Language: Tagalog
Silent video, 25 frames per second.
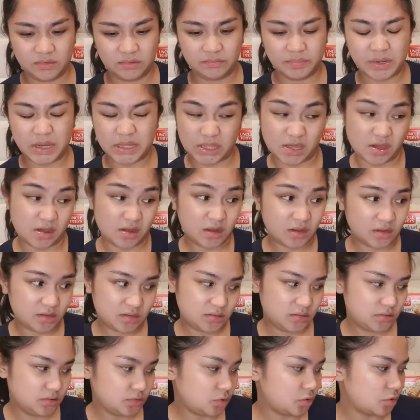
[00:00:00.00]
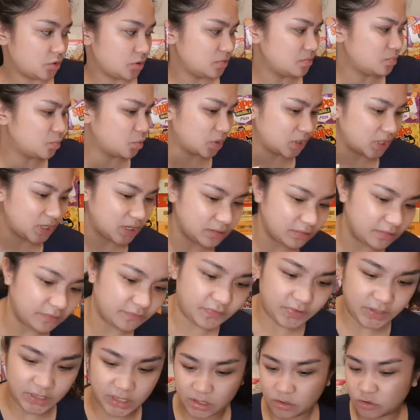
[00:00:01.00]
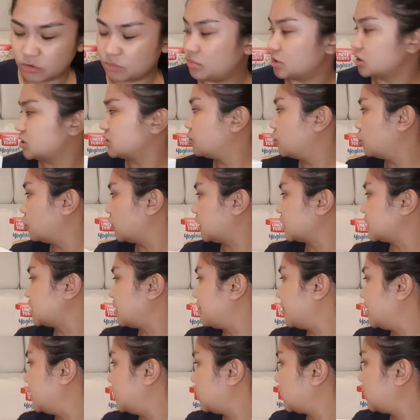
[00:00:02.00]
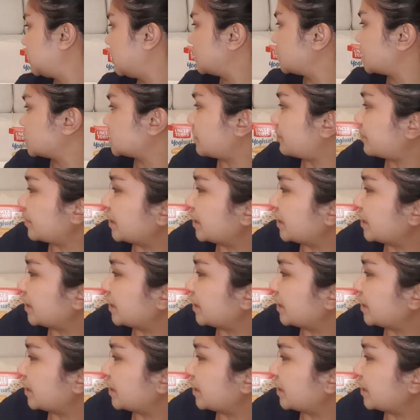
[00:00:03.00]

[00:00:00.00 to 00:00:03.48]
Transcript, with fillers: Parang, or mura, feeling ko mas mura sa, kaysa sa